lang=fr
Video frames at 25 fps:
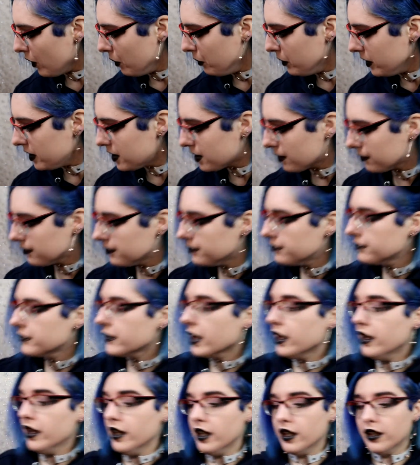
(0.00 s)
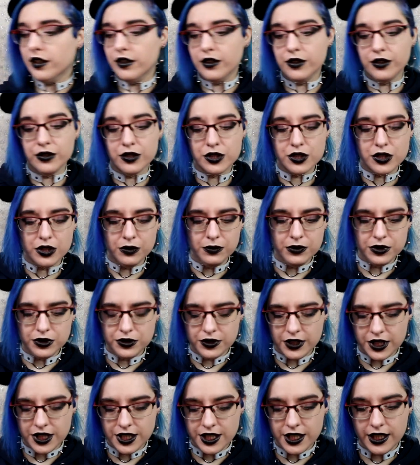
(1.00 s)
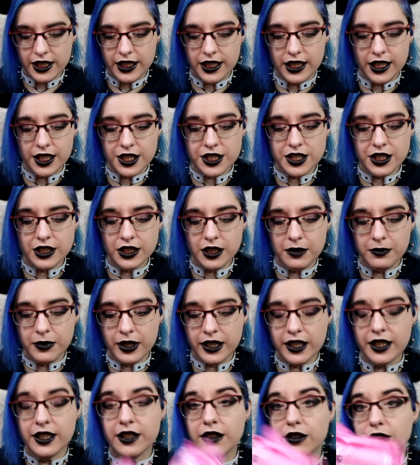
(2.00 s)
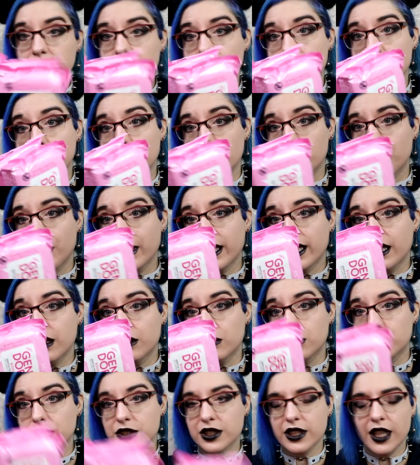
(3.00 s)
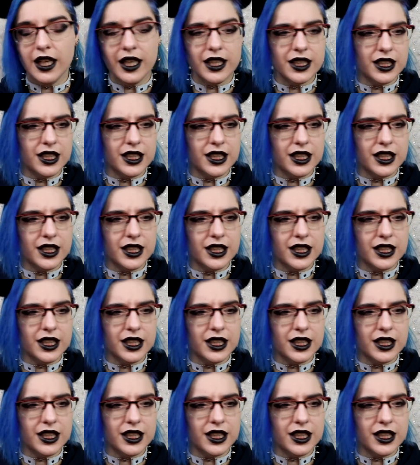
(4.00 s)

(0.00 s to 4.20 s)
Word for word: Oui, euh, je me suis acheté les lingettes démaquillantes avec le paquet rose.